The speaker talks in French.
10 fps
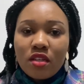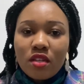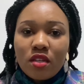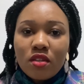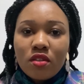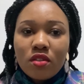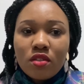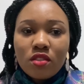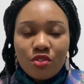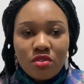Euh,
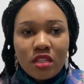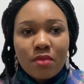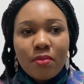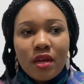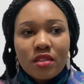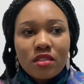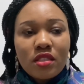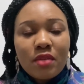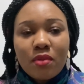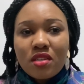je suis cette page.
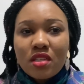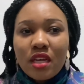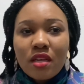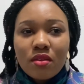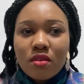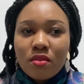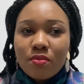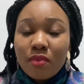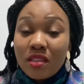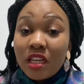Cette page, elle
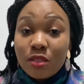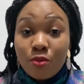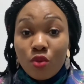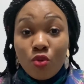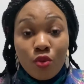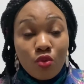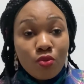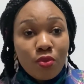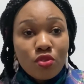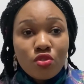partage beaucoup, beaucoup de
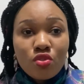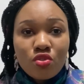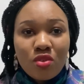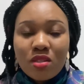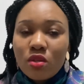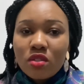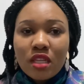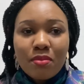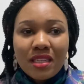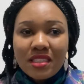bonnes choses sur la santé
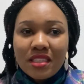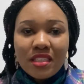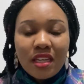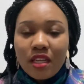maternelle et